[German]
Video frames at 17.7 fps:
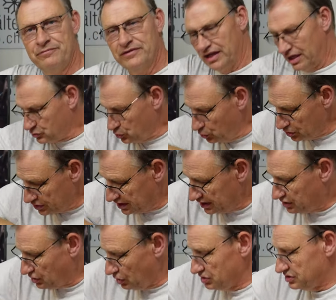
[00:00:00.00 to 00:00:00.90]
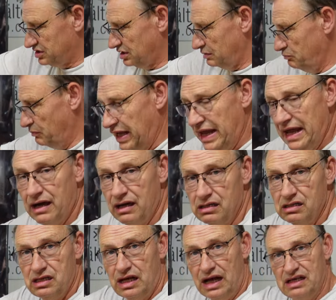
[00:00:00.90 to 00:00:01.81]
Ja gut, die kostet mehr
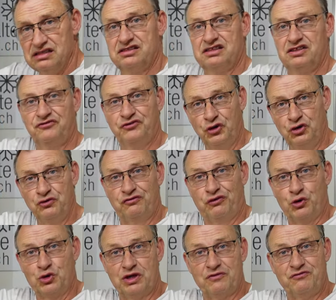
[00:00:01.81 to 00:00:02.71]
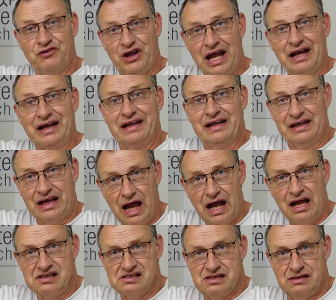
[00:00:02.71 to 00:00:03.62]
als die 500 Franken
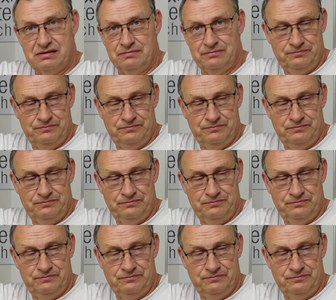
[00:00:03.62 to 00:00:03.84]
Gas